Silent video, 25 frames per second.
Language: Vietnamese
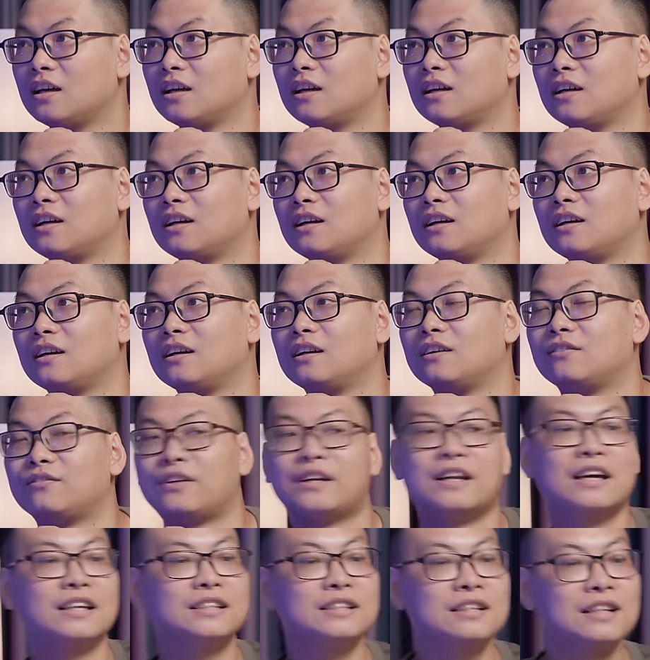uhm. Và
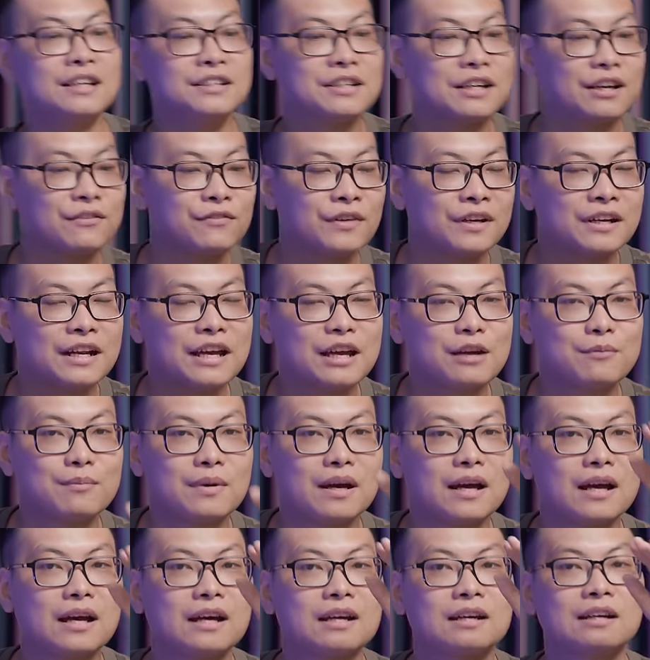đấy chính là những cái vấn đề
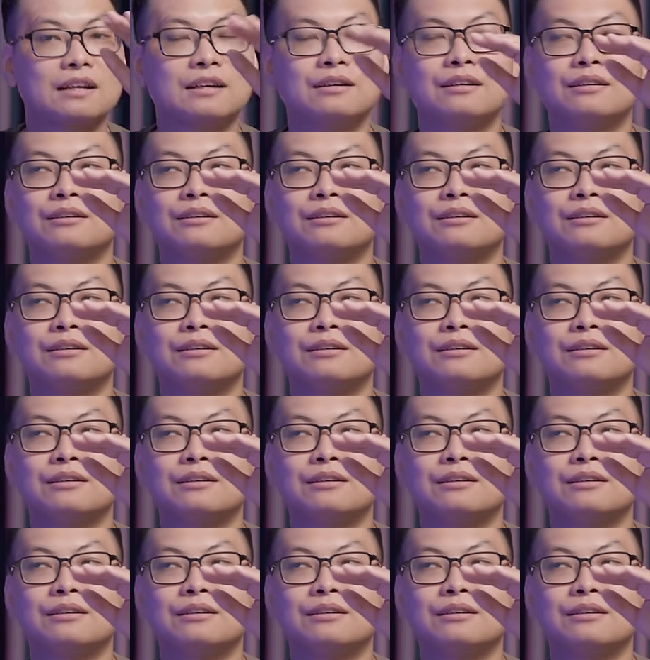mà